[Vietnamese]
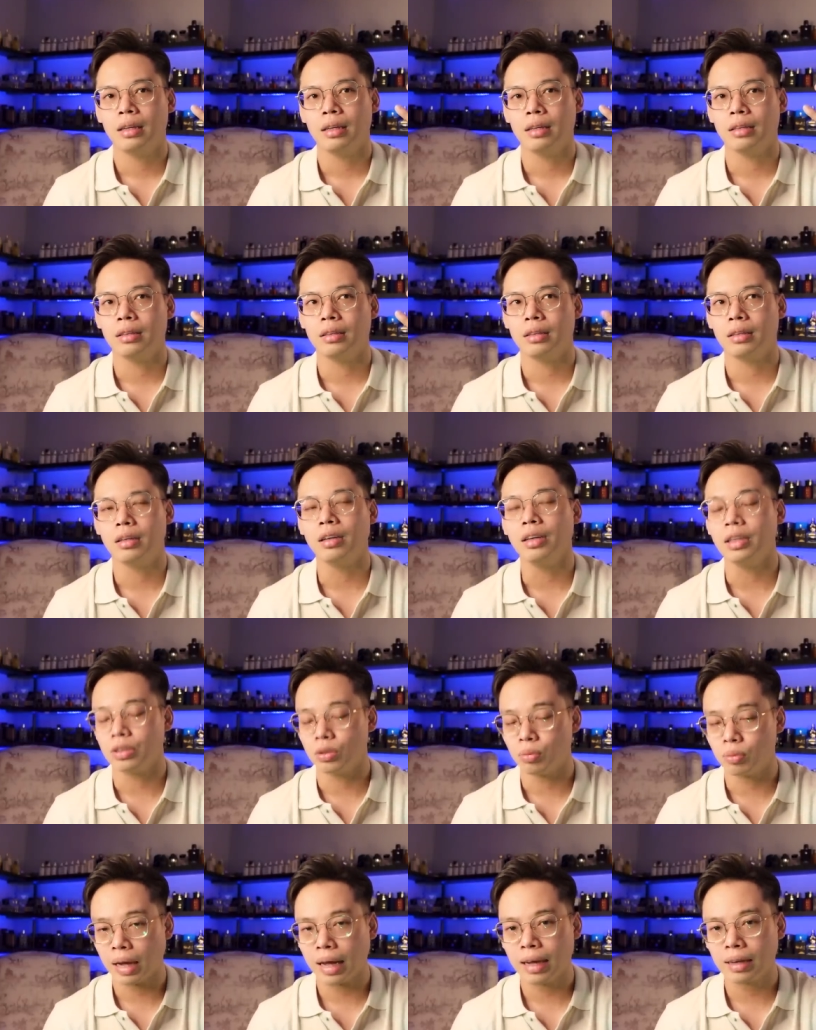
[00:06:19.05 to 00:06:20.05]
uh, gợi
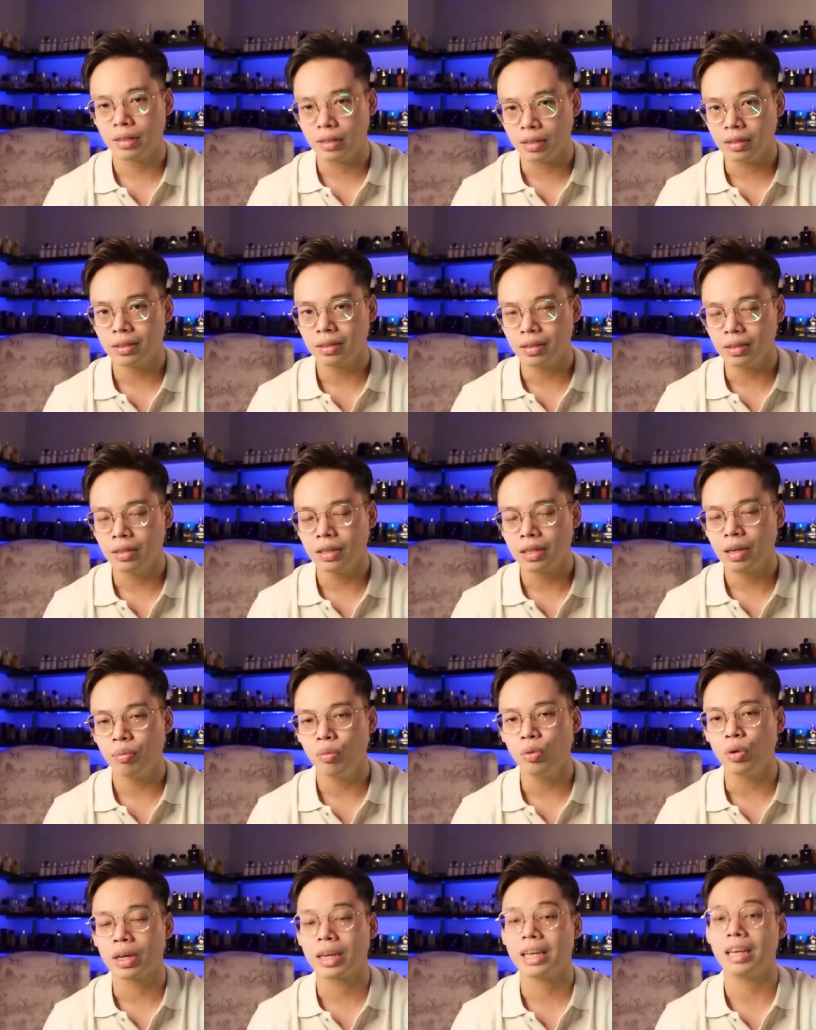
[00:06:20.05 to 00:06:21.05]
chúng ta nhớ tới cái
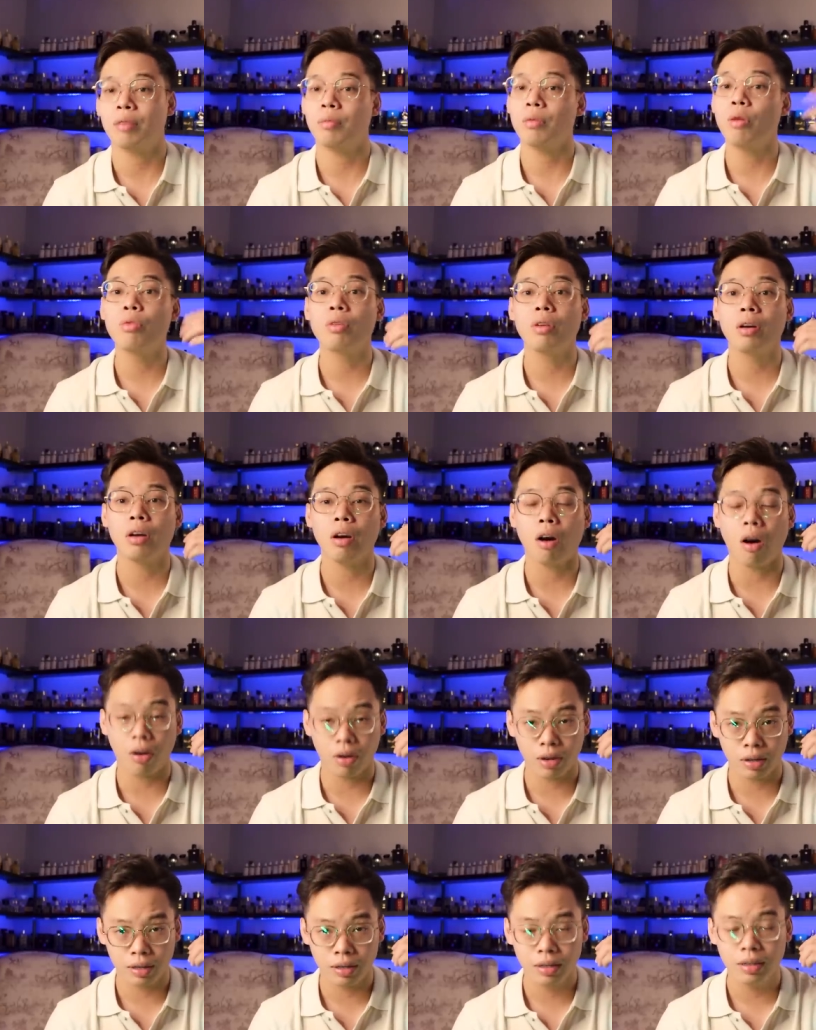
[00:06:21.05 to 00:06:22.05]
mùi kẹo bông
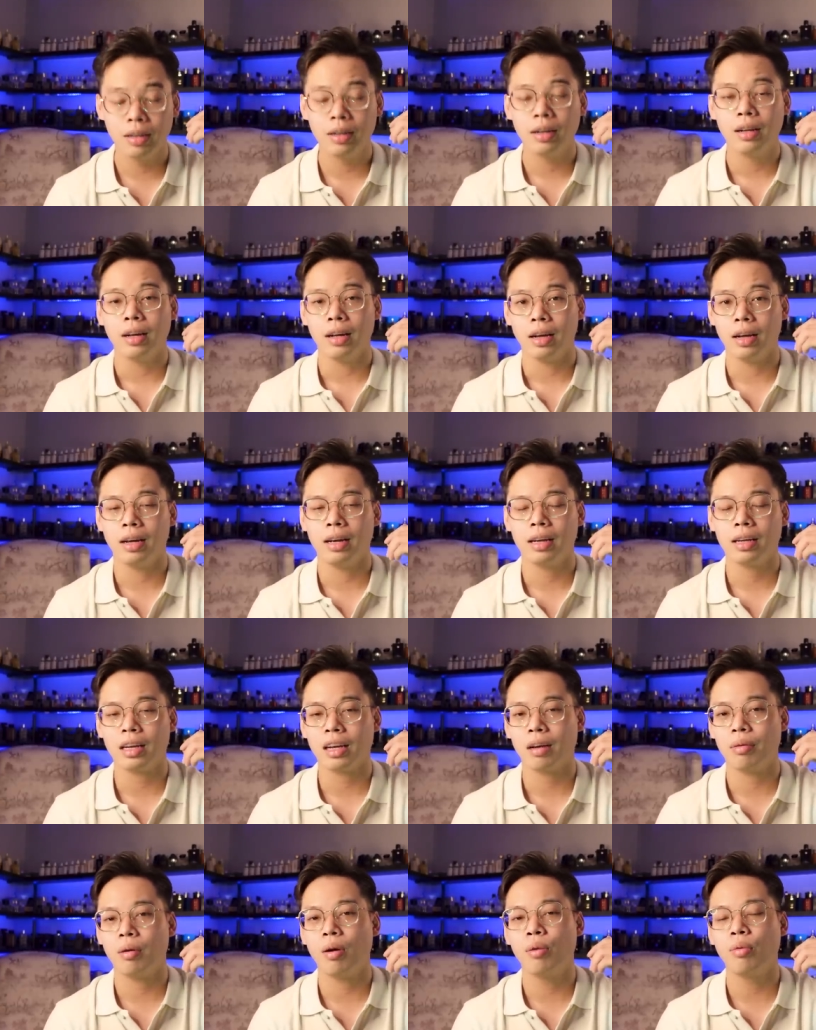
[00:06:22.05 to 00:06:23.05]
gòn à,
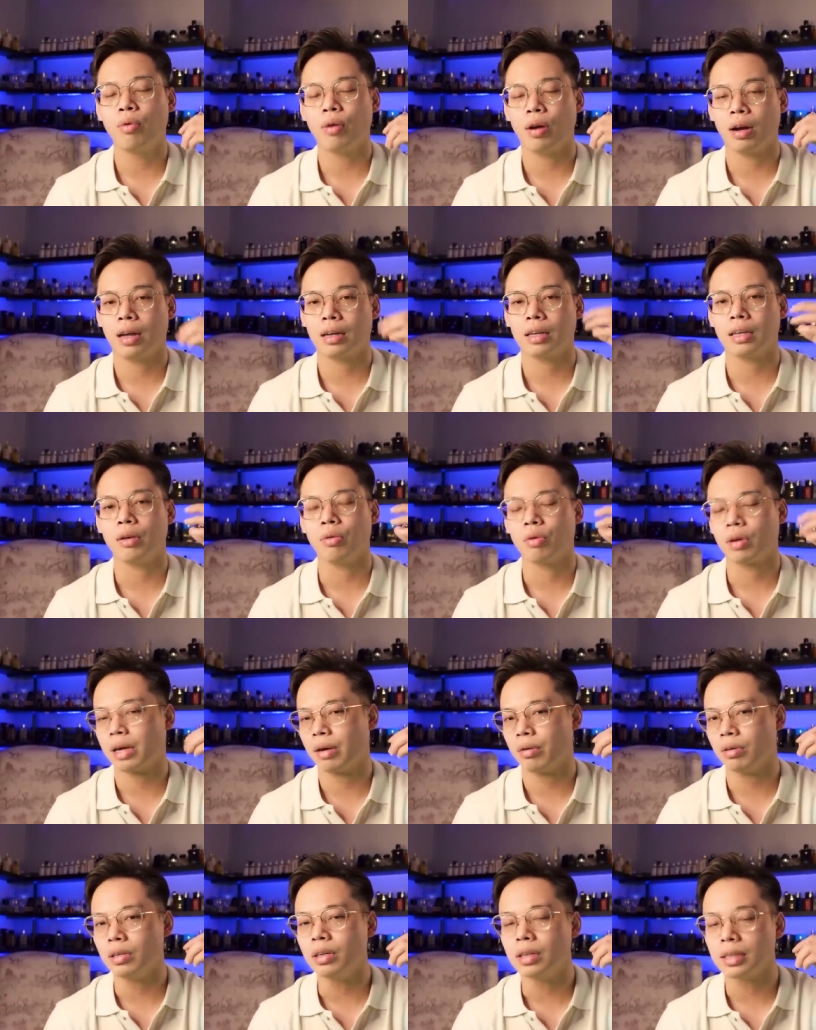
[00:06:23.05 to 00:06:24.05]
kẹo ông hoặc là kiểu
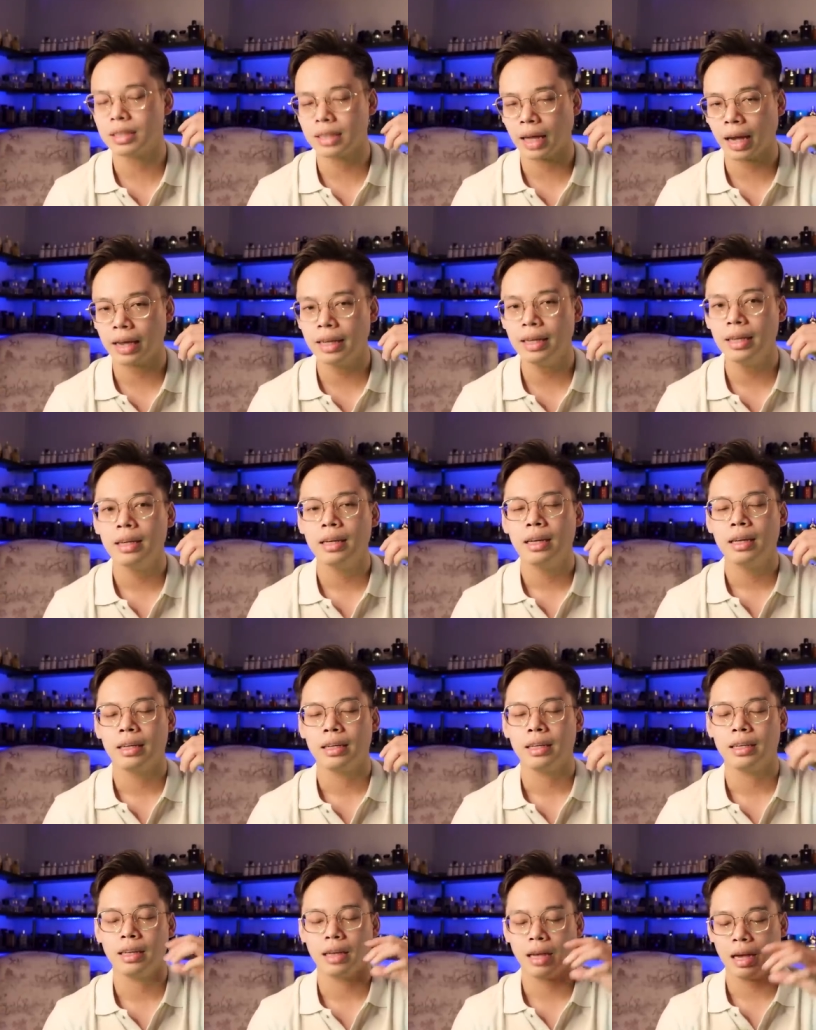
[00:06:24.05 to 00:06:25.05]
kẹo đường cháy
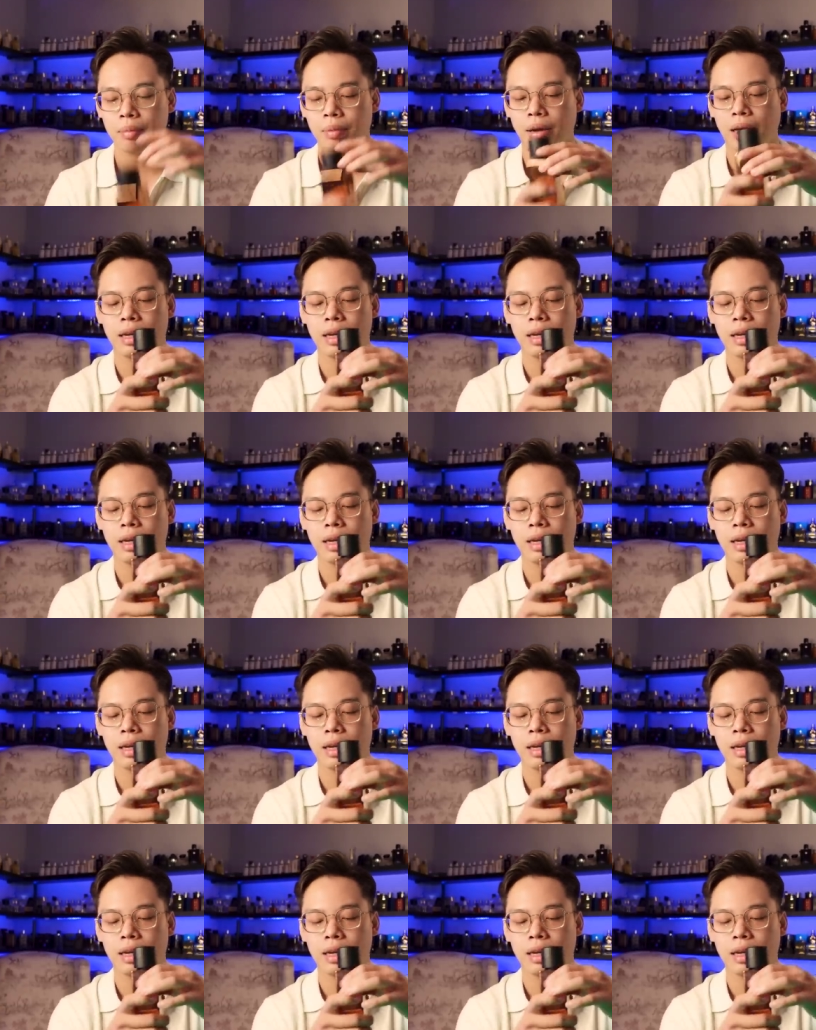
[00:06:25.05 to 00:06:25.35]
thì em